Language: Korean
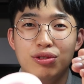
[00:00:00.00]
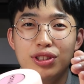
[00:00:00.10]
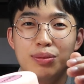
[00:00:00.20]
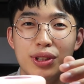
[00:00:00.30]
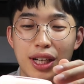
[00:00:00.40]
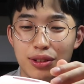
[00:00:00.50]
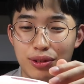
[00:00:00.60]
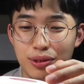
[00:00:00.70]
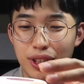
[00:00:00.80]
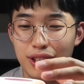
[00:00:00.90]
굳이 뭐
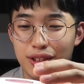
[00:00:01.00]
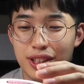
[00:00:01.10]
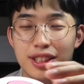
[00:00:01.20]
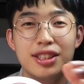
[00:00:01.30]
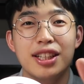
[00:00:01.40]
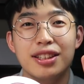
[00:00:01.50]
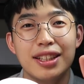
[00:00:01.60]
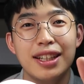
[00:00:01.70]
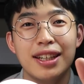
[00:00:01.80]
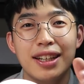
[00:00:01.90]
가지고 다닐 것같진
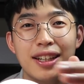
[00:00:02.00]
않은데